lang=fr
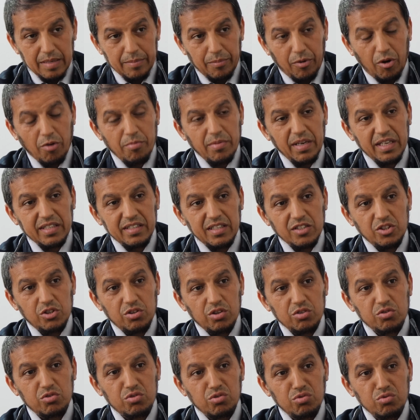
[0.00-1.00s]
Première des
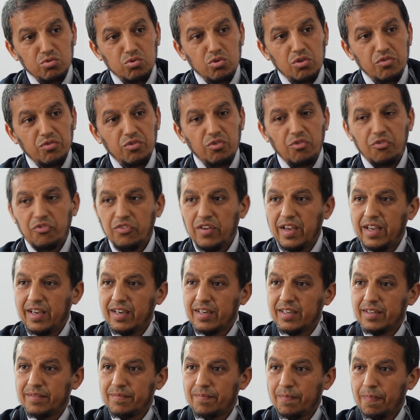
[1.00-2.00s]
choses que nous devons
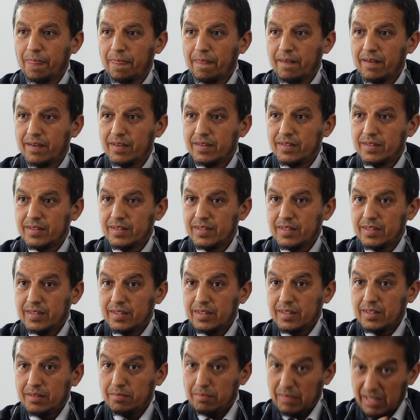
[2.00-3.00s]
faire,
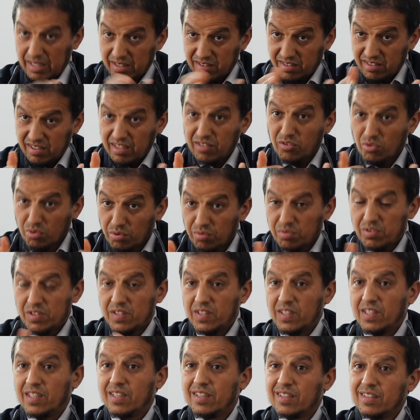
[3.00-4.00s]
ben c'est nous
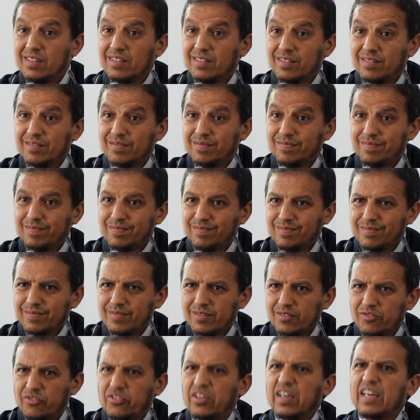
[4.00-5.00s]
aussi,
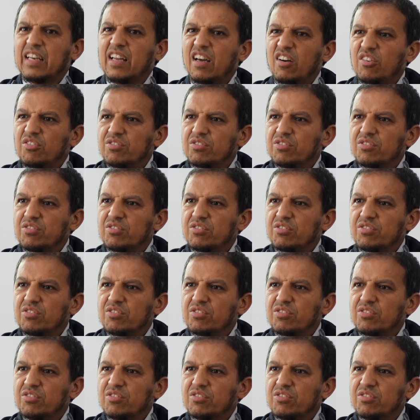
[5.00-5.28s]
faire la